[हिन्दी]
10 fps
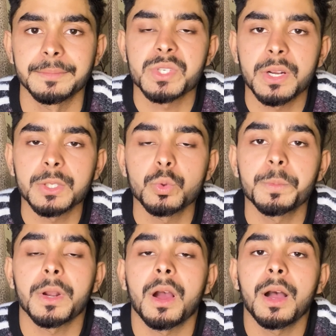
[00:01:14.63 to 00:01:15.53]
मिसाल के तौर
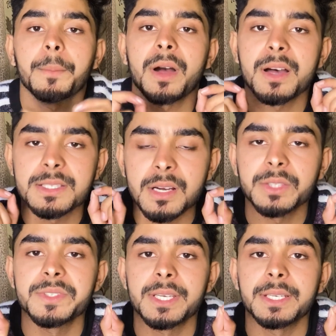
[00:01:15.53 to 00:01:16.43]
पर आप आज़ाद
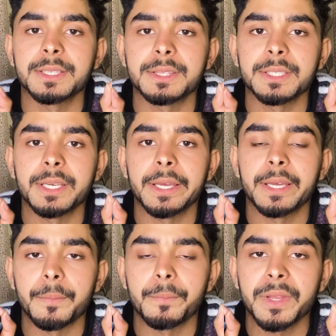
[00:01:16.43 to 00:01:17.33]
वीज़ा लेते
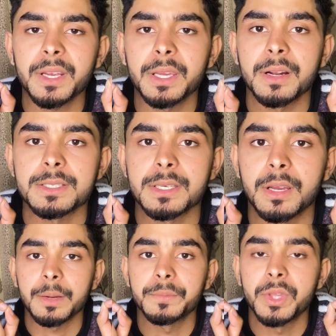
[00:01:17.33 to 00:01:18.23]
हैं मेरे ख्याल से
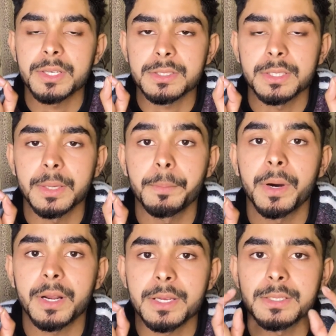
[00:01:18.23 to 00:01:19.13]
अब दस से
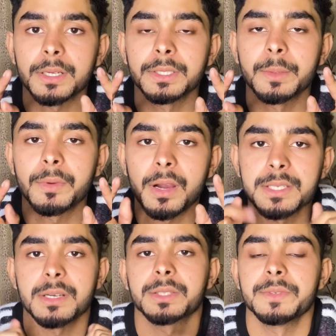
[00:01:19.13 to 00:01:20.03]
बारह हज़ार दिन का
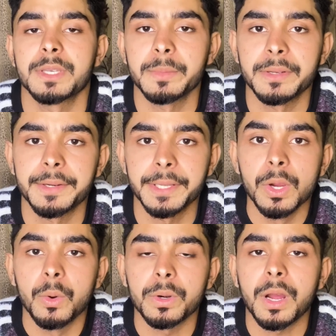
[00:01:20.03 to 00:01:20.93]
आज़ाद वीज़ा मिल रहा है ठीक है
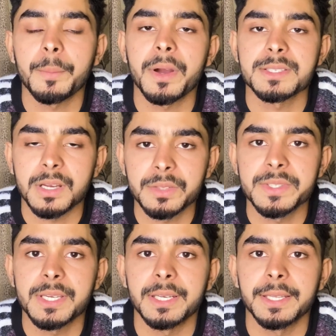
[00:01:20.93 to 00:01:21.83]
और आप आज़ाद
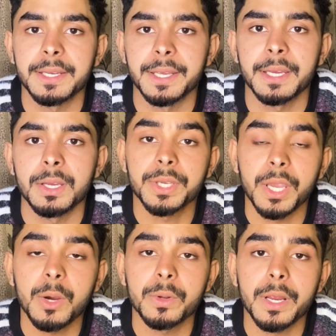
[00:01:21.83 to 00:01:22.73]
वीज़ा ले रहे हैं
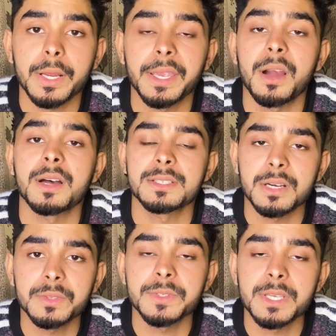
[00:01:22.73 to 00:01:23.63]
क्या हो रहा है कि
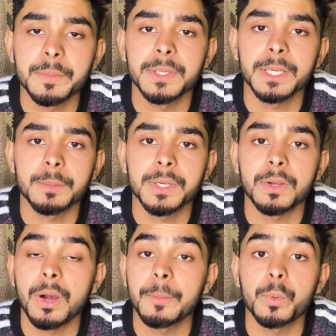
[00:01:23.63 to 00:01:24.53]
आज़ाद वीज़ा मिलने के बाद
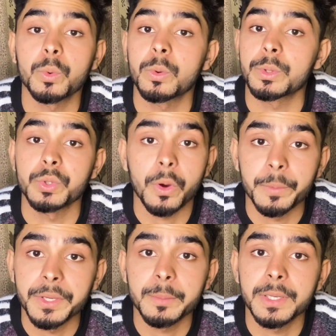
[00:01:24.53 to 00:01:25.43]
आपको जॉब
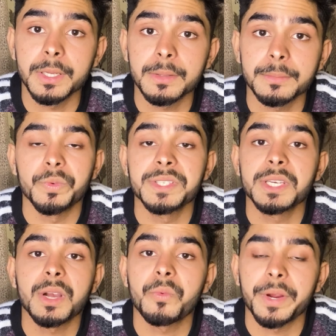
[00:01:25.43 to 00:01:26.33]
भी ना मिले वीज़े
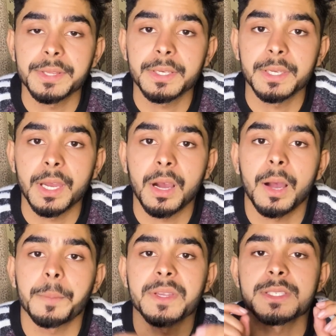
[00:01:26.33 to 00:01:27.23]
का फ़ायदा क्या है
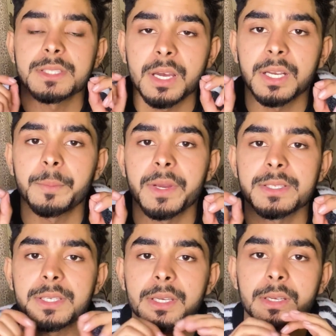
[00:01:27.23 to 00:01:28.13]
आपके सारे
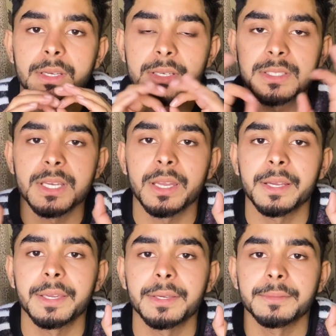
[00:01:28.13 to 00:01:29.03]
पैसे ज़ाया गए